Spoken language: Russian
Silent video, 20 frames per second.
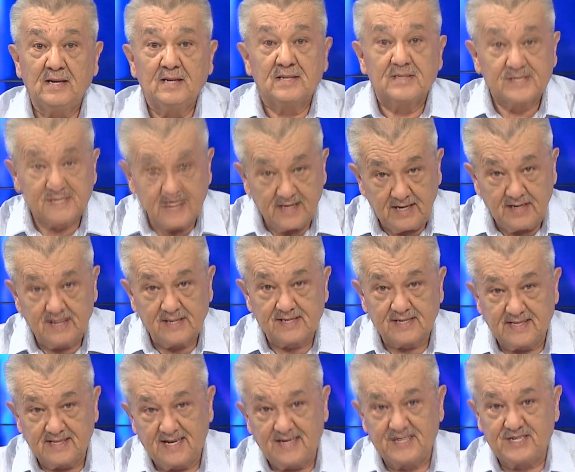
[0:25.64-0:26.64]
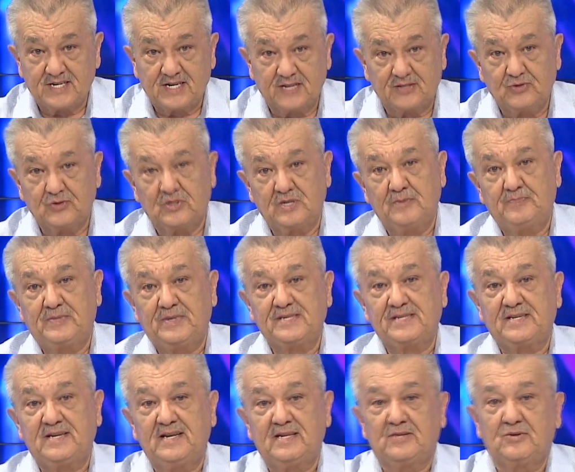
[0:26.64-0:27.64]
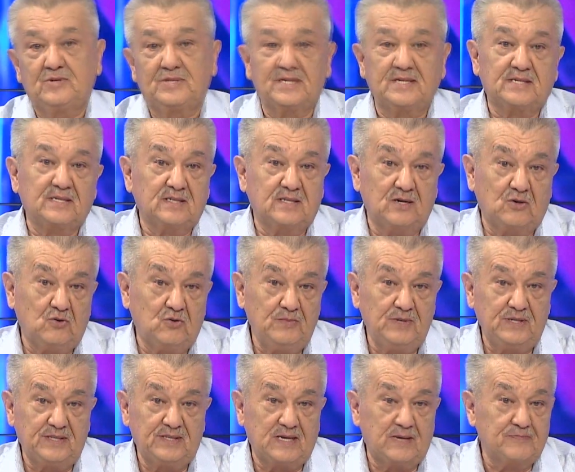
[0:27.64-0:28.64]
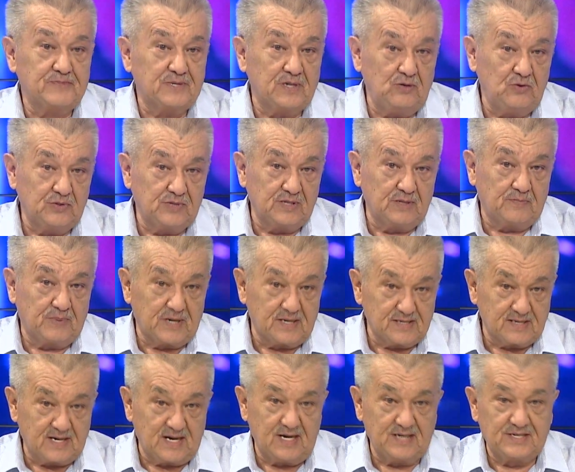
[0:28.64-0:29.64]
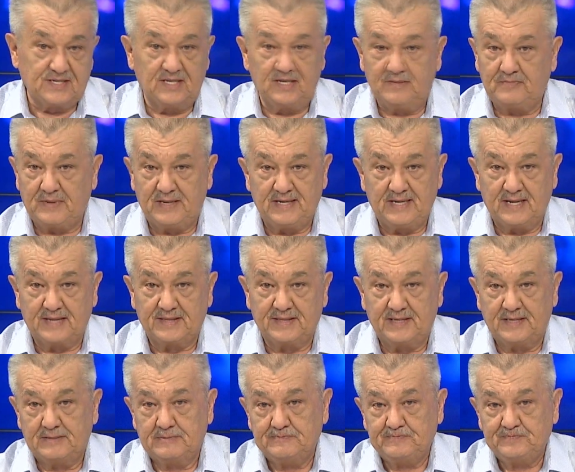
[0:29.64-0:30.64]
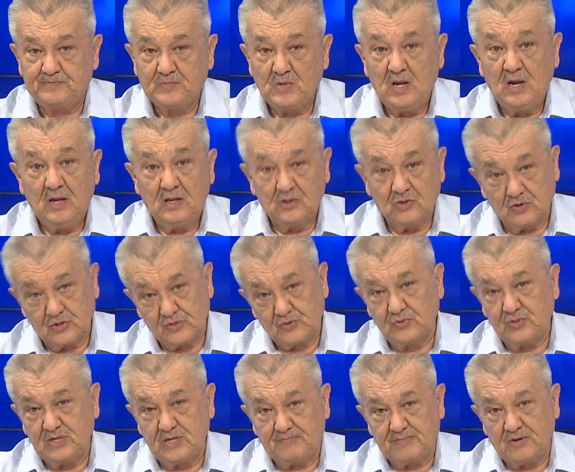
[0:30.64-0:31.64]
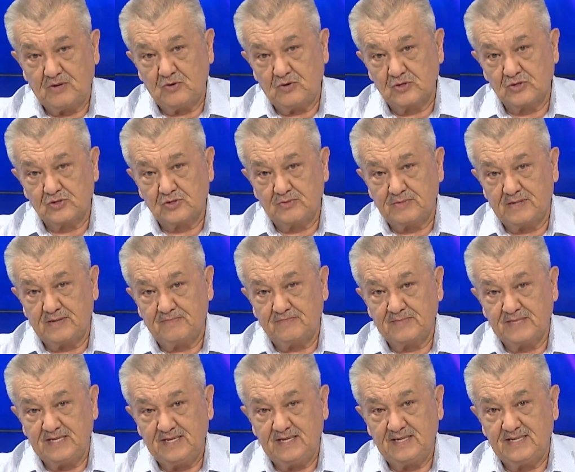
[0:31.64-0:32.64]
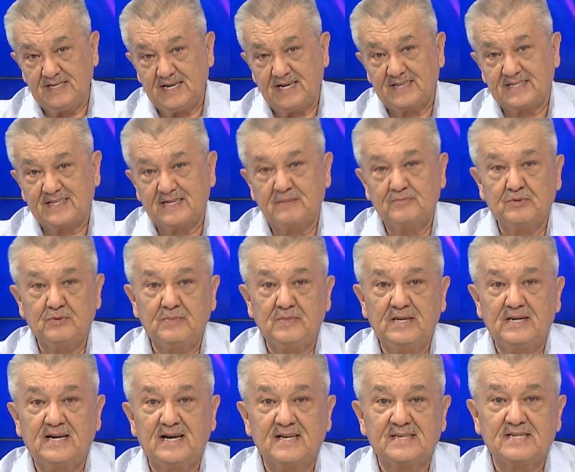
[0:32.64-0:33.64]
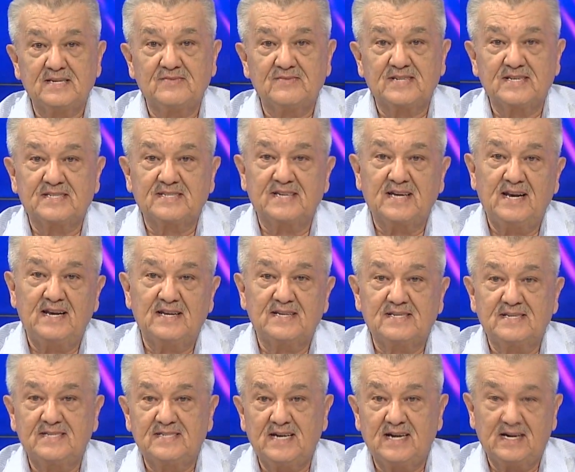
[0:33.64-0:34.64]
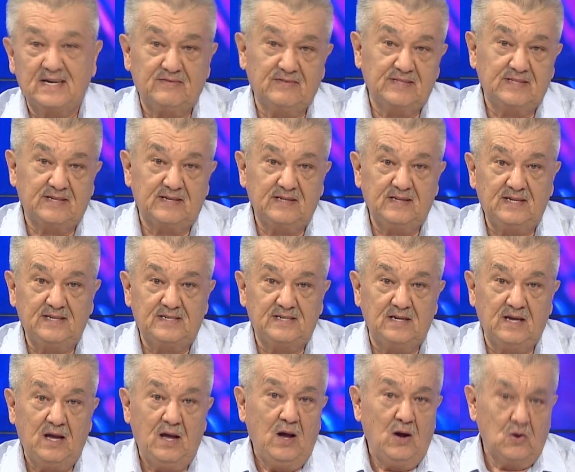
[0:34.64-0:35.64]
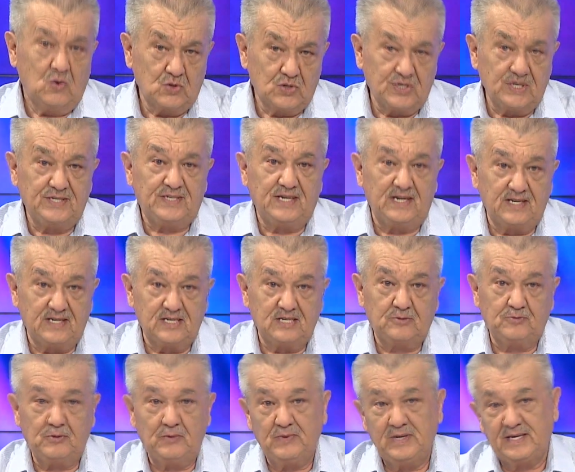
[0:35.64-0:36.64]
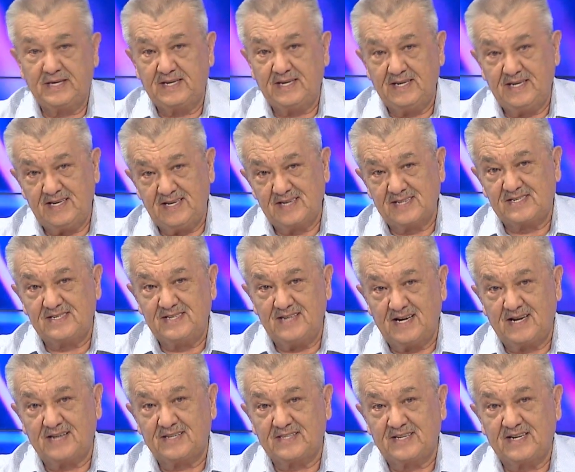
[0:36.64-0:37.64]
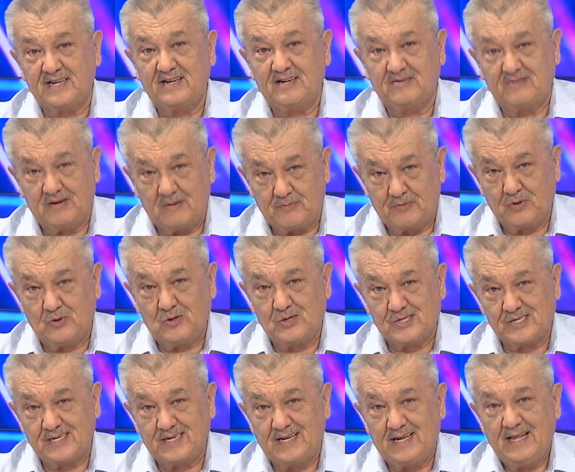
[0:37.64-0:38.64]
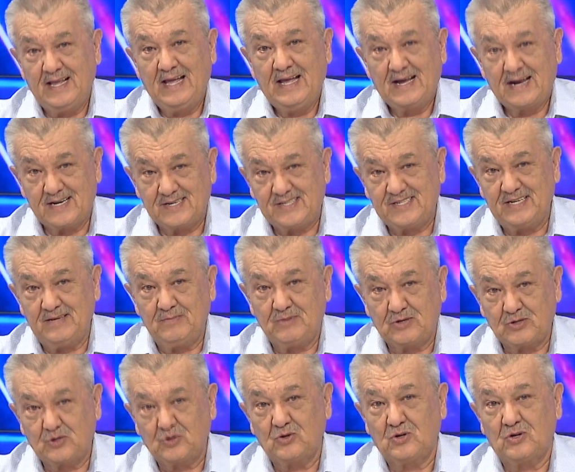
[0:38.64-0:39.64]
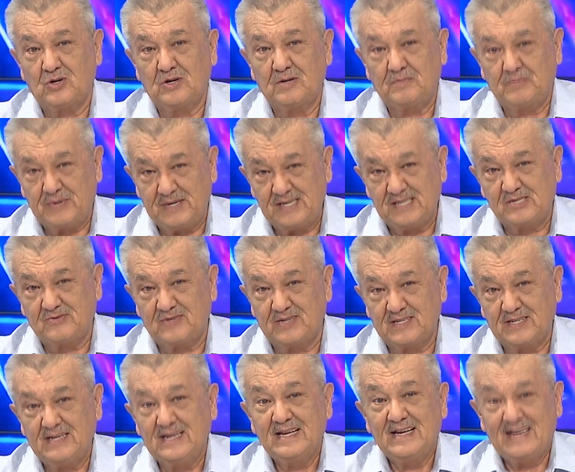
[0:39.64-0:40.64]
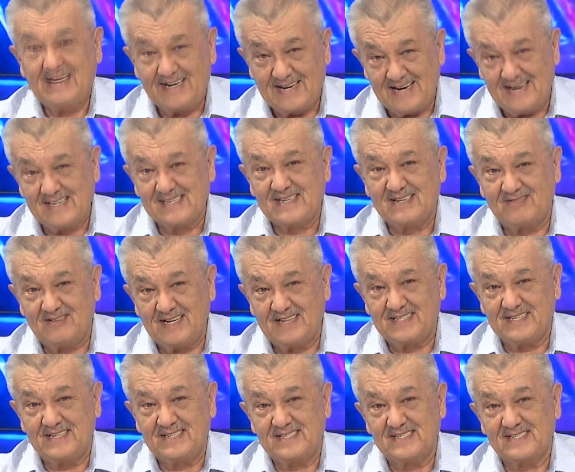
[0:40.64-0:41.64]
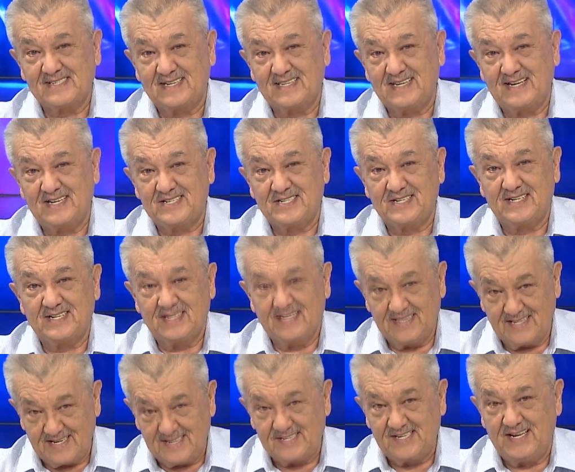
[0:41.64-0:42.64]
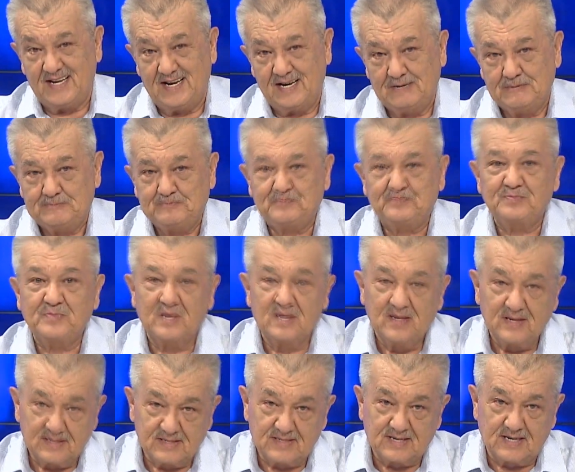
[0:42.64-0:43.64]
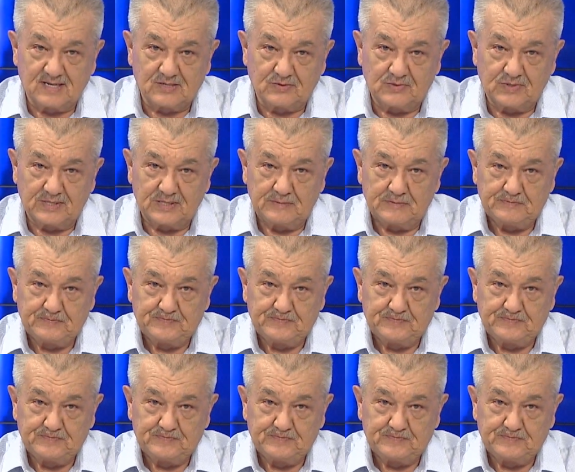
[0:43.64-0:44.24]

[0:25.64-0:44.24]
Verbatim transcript: Цели и задачи, которые преследует этот документ, абсолютно прозрачны и понятны – но судя по отзывам и некоторым публикациям в социальных сетях и в интернете, у жителей республики есть некоторые вопросы к тем, кто призван реализовать эти задачи на деле. Здравствуйте.